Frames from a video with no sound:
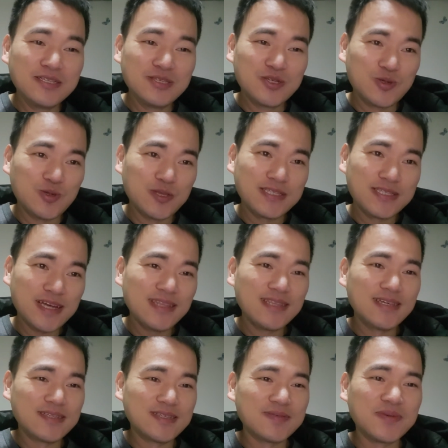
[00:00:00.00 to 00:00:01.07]
你说的再
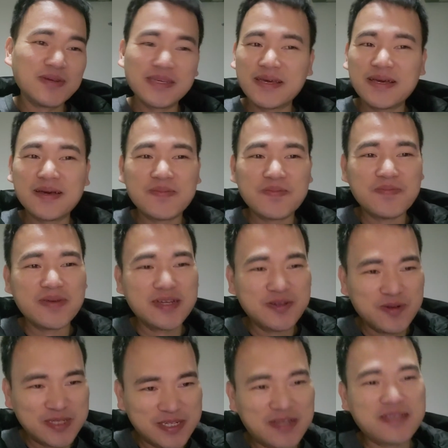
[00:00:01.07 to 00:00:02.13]
那个什么也没人
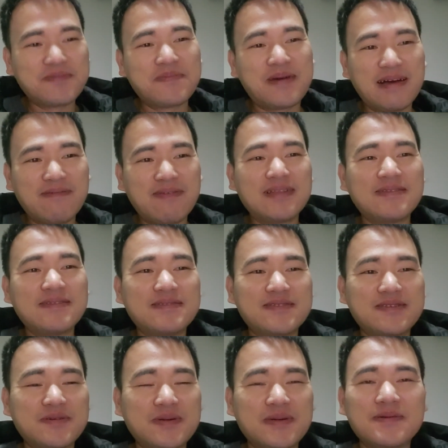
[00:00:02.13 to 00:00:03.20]
会找你麻烦，
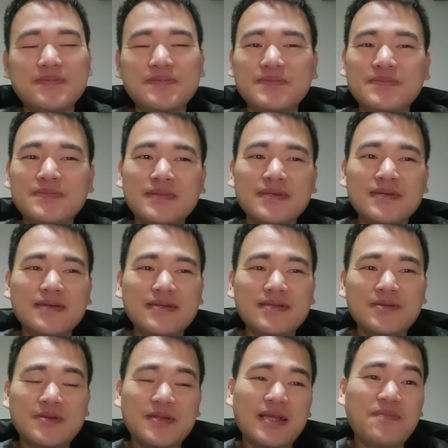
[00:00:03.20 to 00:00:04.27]
是吧？
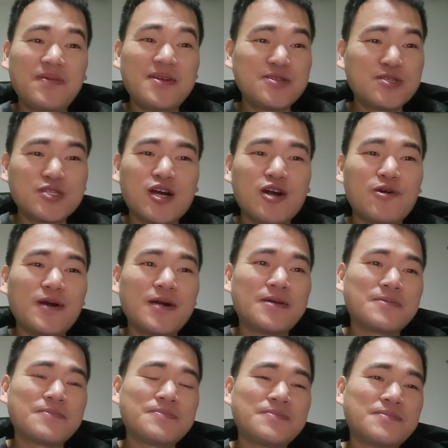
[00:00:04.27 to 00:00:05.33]
就是两边人吵啊，
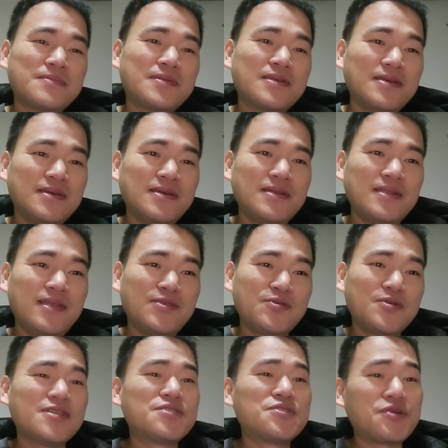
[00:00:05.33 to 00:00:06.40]
那就
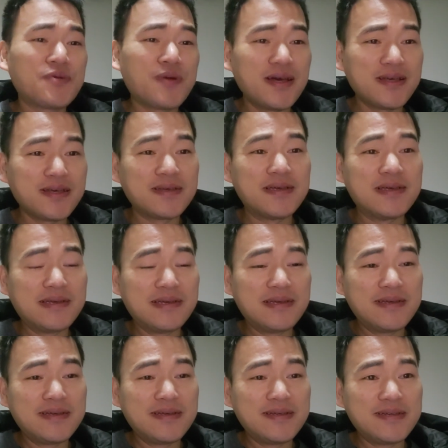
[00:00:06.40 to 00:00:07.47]
是很奇怪，
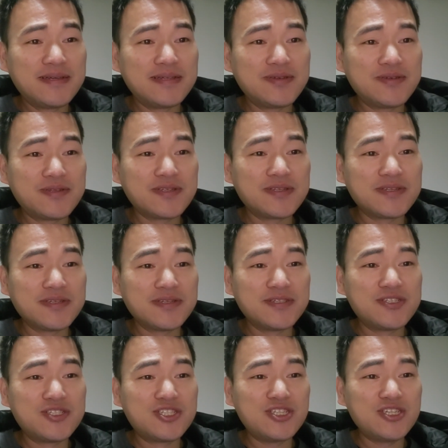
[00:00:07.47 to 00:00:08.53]
就是
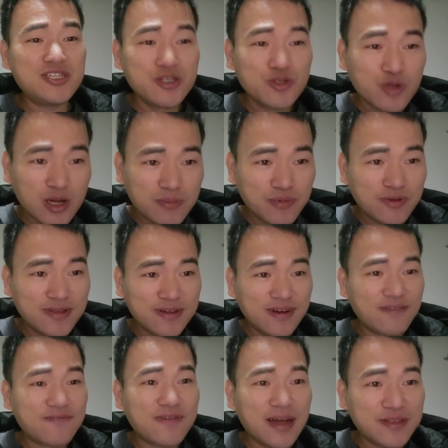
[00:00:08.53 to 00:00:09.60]
支持川普的和
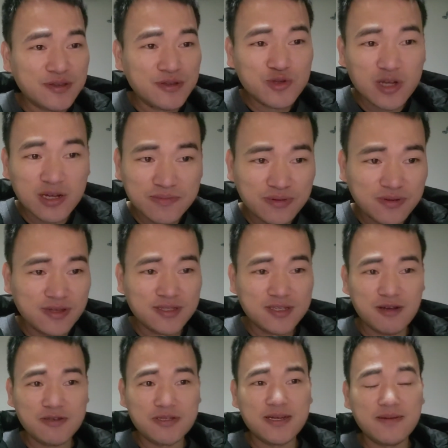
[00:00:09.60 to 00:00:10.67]
反对川普的
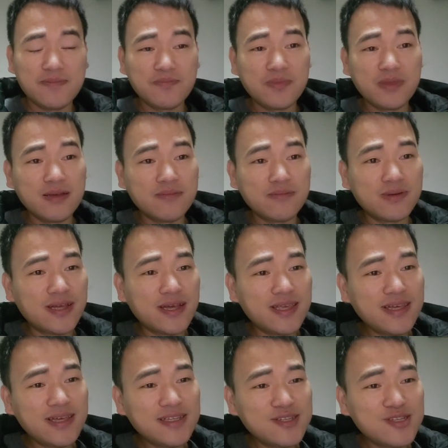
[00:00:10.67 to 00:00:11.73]
吵架，本来应
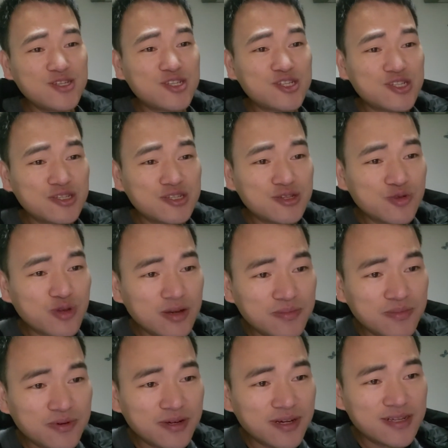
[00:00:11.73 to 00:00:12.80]
该是支持川
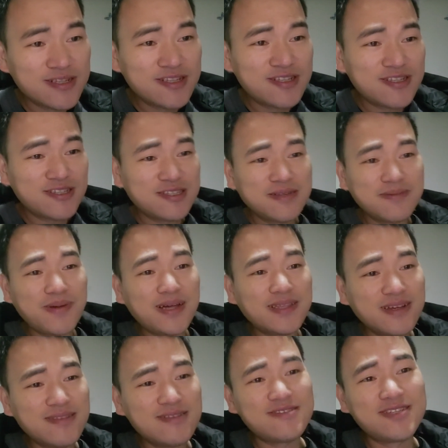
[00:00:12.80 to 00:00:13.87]
普和支持拜
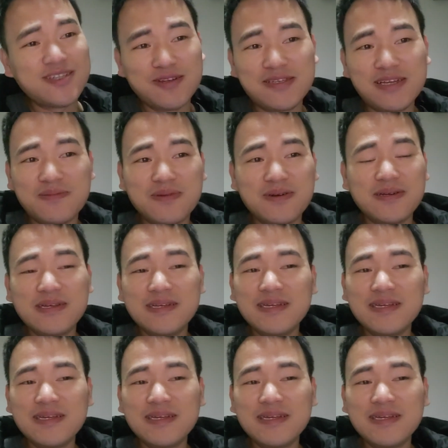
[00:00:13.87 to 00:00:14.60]
登的人吵架嘛。